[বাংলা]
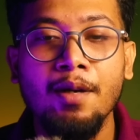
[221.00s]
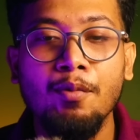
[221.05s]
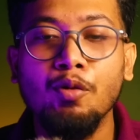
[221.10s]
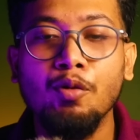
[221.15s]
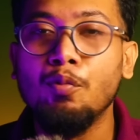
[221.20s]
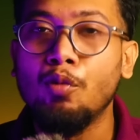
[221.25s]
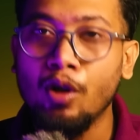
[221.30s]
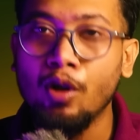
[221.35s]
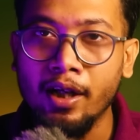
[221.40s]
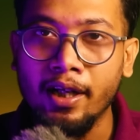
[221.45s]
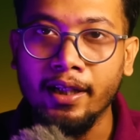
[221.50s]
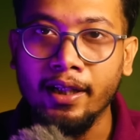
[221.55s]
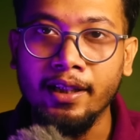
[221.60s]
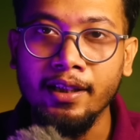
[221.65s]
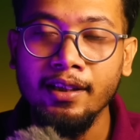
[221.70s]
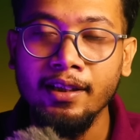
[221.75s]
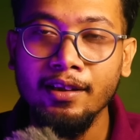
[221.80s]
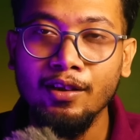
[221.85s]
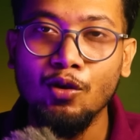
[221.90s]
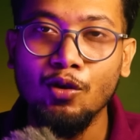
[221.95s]
এবং বলে
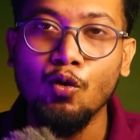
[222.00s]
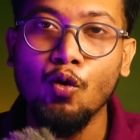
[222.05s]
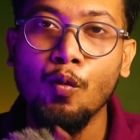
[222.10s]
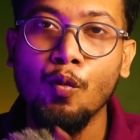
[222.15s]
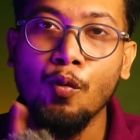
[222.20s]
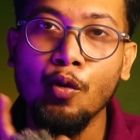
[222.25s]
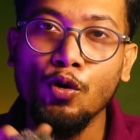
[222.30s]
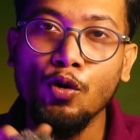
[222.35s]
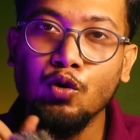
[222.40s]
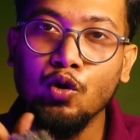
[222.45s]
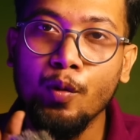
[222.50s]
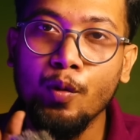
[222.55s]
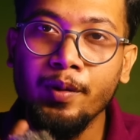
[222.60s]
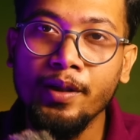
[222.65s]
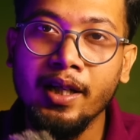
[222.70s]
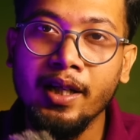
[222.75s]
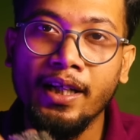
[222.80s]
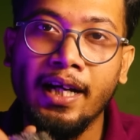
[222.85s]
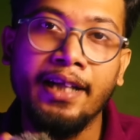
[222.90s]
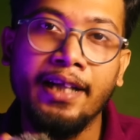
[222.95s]
রাখি রোবট
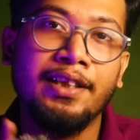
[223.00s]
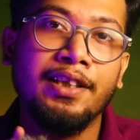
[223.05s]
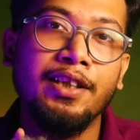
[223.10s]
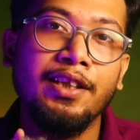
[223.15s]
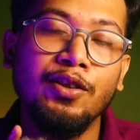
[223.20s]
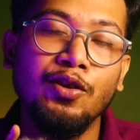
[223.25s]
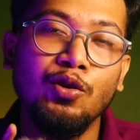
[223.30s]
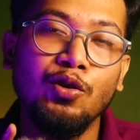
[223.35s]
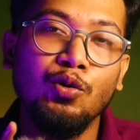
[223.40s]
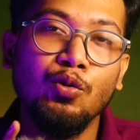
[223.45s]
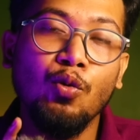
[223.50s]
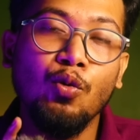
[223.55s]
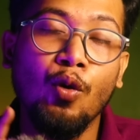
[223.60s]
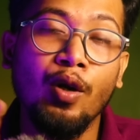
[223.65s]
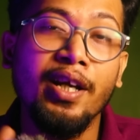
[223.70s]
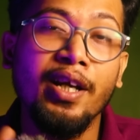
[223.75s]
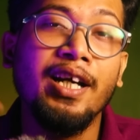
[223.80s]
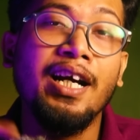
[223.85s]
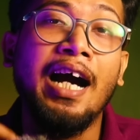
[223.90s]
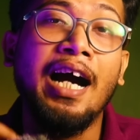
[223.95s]
ছবিটার কাজ কিন্তু
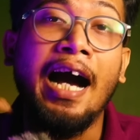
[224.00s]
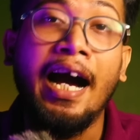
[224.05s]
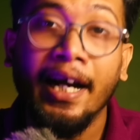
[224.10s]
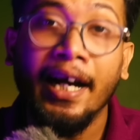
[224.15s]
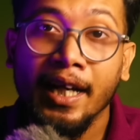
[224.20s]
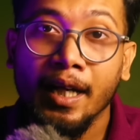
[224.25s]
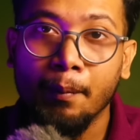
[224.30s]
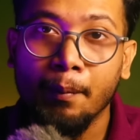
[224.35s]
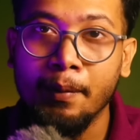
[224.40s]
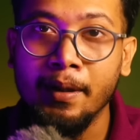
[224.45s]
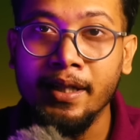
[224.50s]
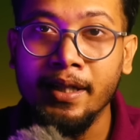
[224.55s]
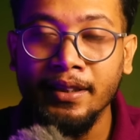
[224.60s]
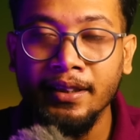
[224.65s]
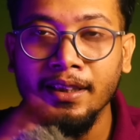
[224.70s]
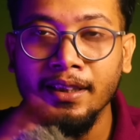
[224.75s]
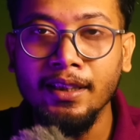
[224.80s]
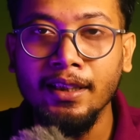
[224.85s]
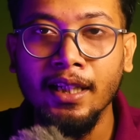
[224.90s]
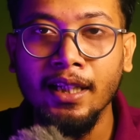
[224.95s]
অনেক আগে
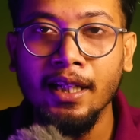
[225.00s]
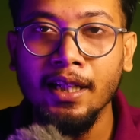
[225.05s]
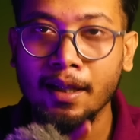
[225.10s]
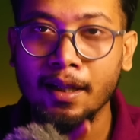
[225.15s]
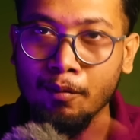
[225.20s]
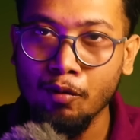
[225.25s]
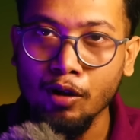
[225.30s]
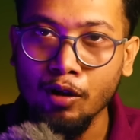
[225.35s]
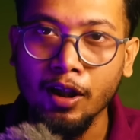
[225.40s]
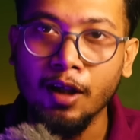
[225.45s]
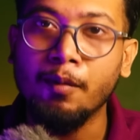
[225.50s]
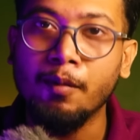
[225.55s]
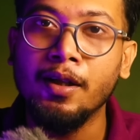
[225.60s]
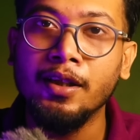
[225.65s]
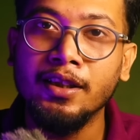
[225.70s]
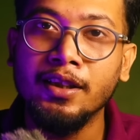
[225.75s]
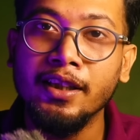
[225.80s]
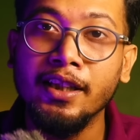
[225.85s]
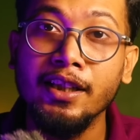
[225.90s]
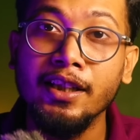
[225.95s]
প্রিটিজিনটা এবং কমল
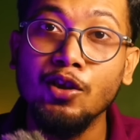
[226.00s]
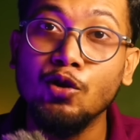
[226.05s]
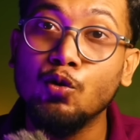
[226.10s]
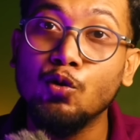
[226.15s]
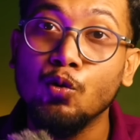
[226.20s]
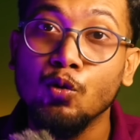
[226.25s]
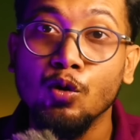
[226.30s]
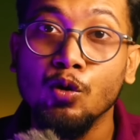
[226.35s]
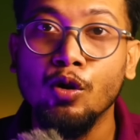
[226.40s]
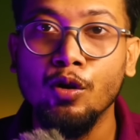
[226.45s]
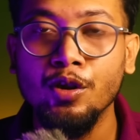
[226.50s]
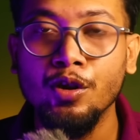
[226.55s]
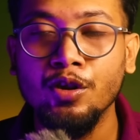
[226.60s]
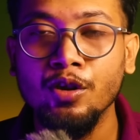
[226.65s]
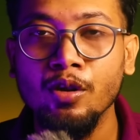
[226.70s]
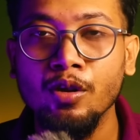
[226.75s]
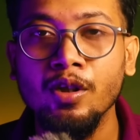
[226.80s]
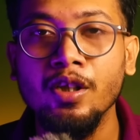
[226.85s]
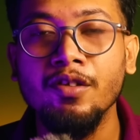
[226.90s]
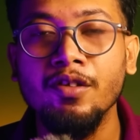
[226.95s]
হাসানকে নিয়ে শুরুও
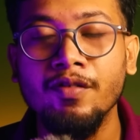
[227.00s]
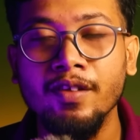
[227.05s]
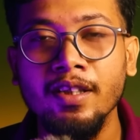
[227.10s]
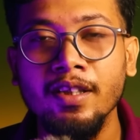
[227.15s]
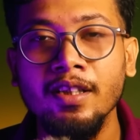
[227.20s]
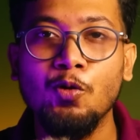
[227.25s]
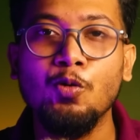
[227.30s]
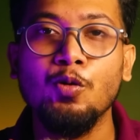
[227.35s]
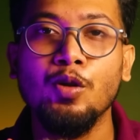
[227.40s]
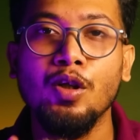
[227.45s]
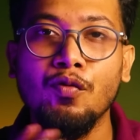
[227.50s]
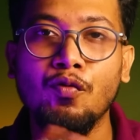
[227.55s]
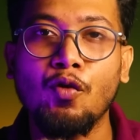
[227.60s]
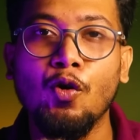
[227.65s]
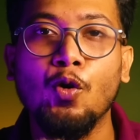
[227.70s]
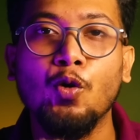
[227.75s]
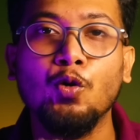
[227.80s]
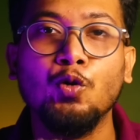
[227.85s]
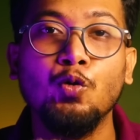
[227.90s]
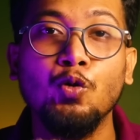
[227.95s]
হয়েছিল ইভেন দুজনের
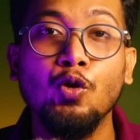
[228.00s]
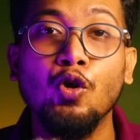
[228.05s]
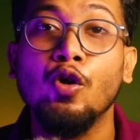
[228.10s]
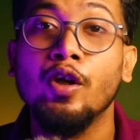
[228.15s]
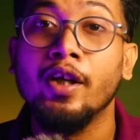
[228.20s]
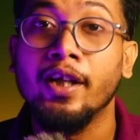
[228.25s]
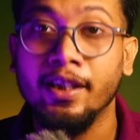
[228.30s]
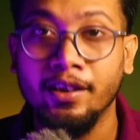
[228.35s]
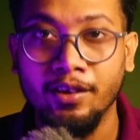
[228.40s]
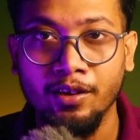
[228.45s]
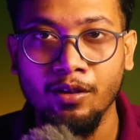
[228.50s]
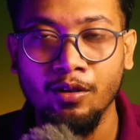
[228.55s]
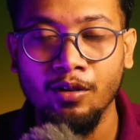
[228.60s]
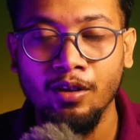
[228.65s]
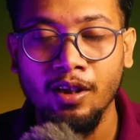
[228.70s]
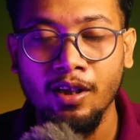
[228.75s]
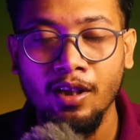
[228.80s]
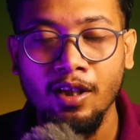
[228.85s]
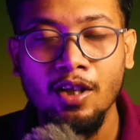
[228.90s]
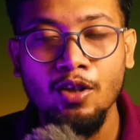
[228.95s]
ফটোশ্যুটও হয়ে গেছিলো
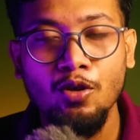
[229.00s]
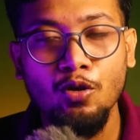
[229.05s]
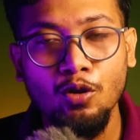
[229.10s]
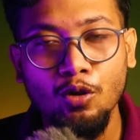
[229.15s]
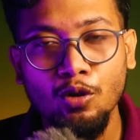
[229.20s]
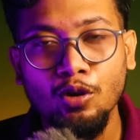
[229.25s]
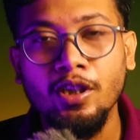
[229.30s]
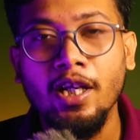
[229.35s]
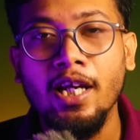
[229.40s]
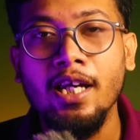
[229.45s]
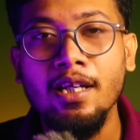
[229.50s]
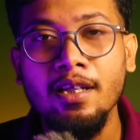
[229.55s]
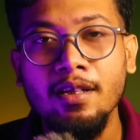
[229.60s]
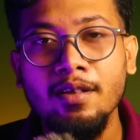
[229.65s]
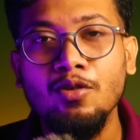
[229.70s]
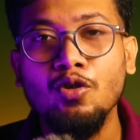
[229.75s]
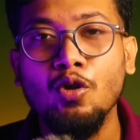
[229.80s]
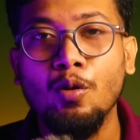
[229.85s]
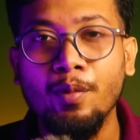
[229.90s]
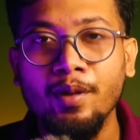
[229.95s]
যদিও সেই
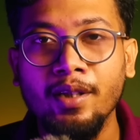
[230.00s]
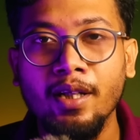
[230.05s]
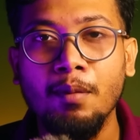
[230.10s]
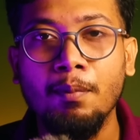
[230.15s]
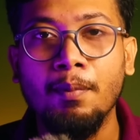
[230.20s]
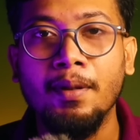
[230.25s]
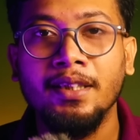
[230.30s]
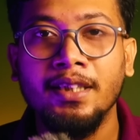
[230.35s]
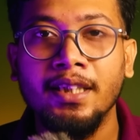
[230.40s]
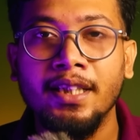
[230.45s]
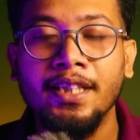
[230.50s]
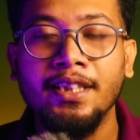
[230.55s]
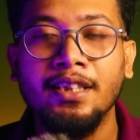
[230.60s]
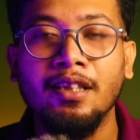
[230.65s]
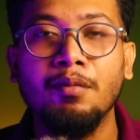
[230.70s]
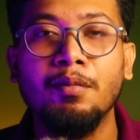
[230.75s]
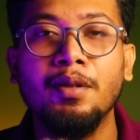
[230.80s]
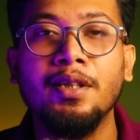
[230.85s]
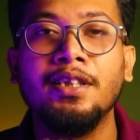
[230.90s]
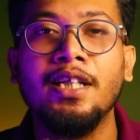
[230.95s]
ছবিটার বাজেট
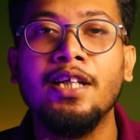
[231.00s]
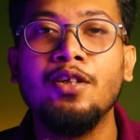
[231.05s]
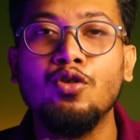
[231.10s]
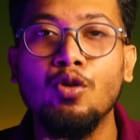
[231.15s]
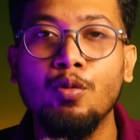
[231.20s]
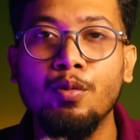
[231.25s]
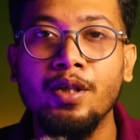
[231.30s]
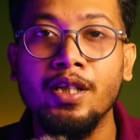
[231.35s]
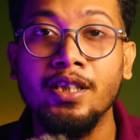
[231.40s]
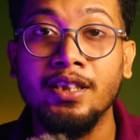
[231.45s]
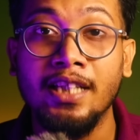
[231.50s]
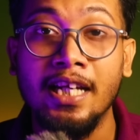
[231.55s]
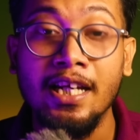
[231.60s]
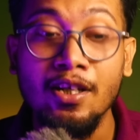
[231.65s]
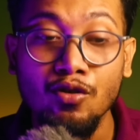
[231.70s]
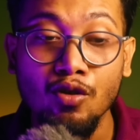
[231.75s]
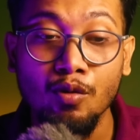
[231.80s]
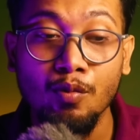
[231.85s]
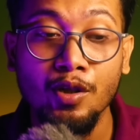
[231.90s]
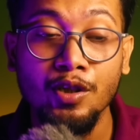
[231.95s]
হিসাবে সেই ছবিটা
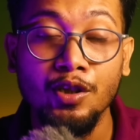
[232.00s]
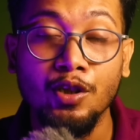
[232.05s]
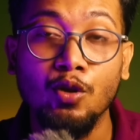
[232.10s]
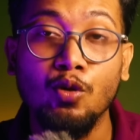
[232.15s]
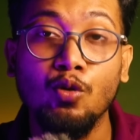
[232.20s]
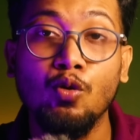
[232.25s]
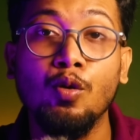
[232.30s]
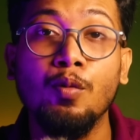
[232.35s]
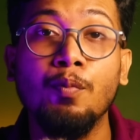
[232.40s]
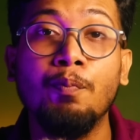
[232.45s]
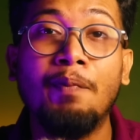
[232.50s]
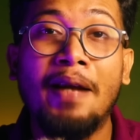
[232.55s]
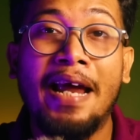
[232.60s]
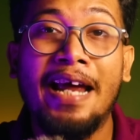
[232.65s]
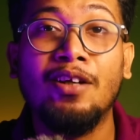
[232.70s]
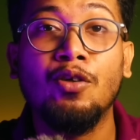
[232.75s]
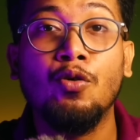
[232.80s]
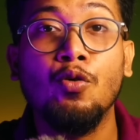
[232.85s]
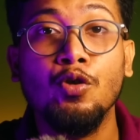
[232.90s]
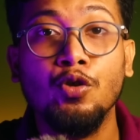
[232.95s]
সেই সময় যেরকম
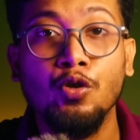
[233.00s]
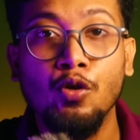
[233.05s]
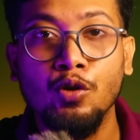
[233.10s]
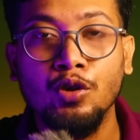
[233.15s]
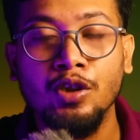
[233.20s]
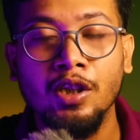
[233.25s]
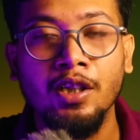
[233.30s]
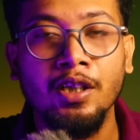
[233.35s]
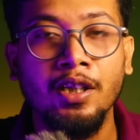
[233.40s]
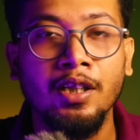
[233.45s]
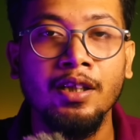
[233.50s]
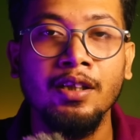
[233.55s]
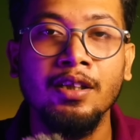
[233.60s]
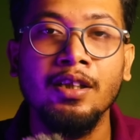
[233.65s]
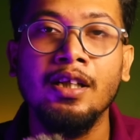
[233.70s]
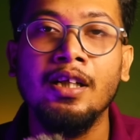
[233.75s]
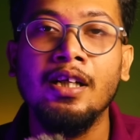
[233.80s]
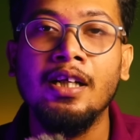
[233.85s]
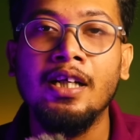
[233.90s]
প্ল্যান করেছিল শঙ্কর